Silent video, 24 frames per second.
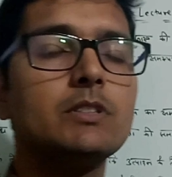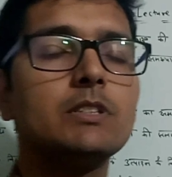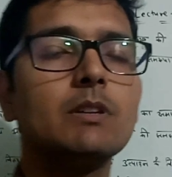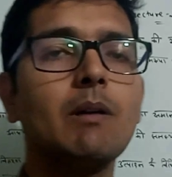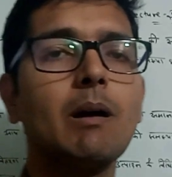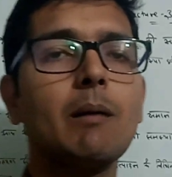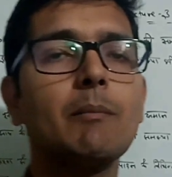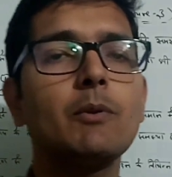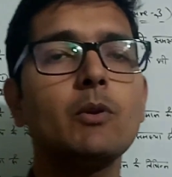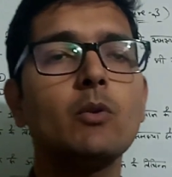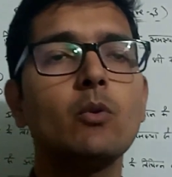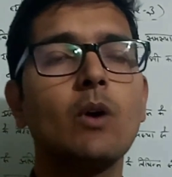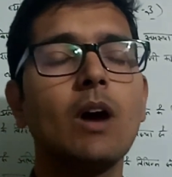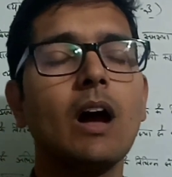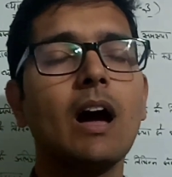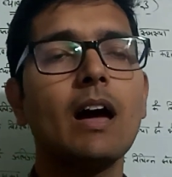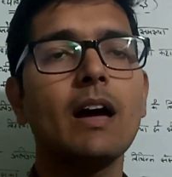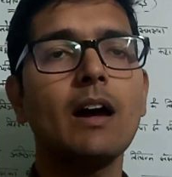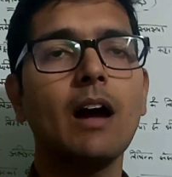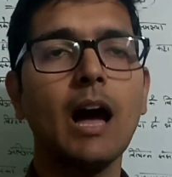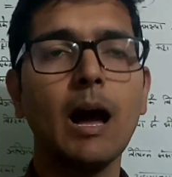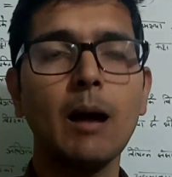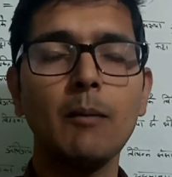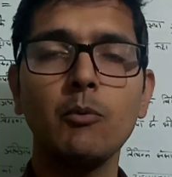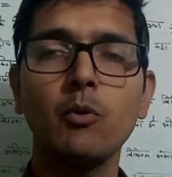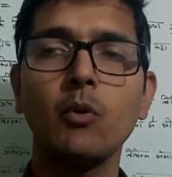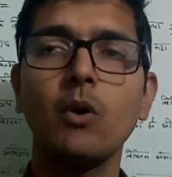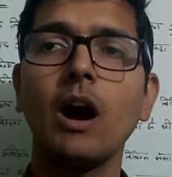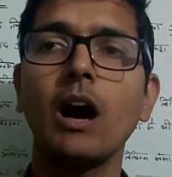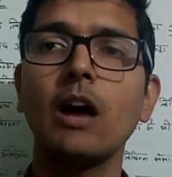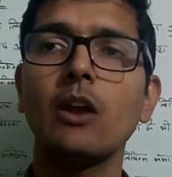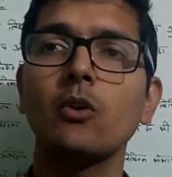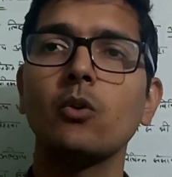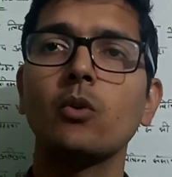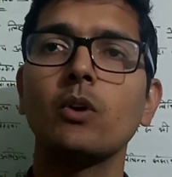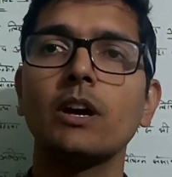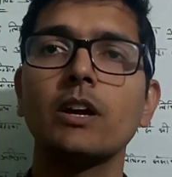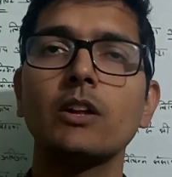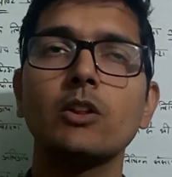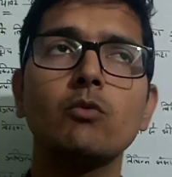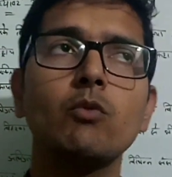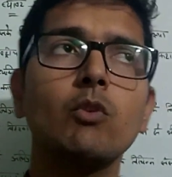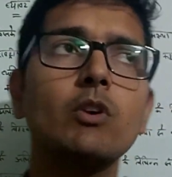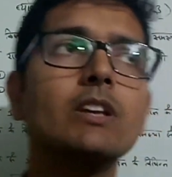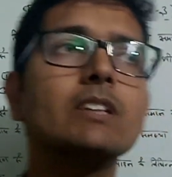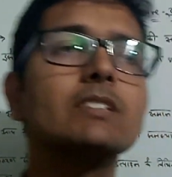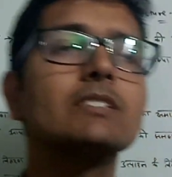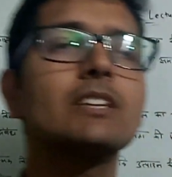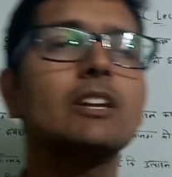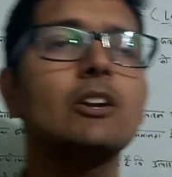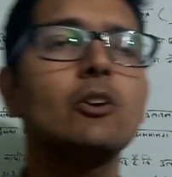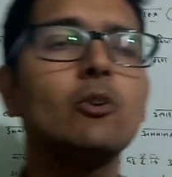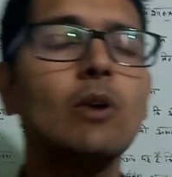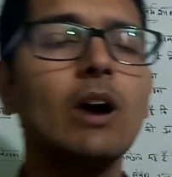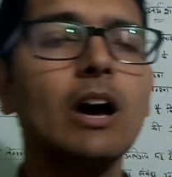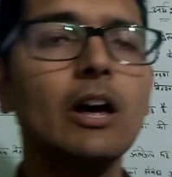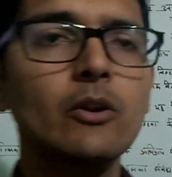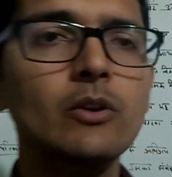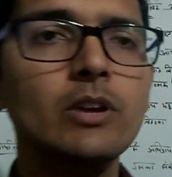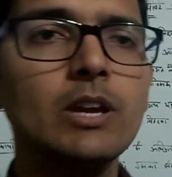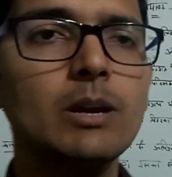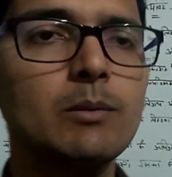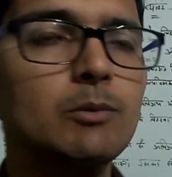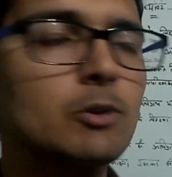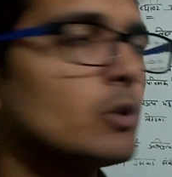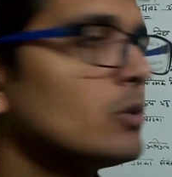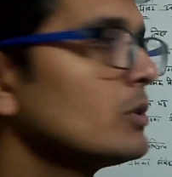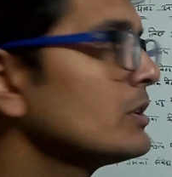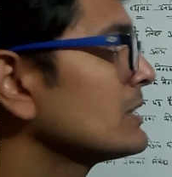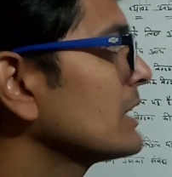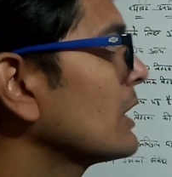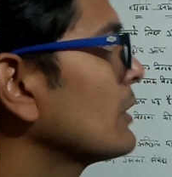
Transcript: अब जब आपने उगा आप उगा लोगे तो वो किसके लिए उगा रहे हो ये भी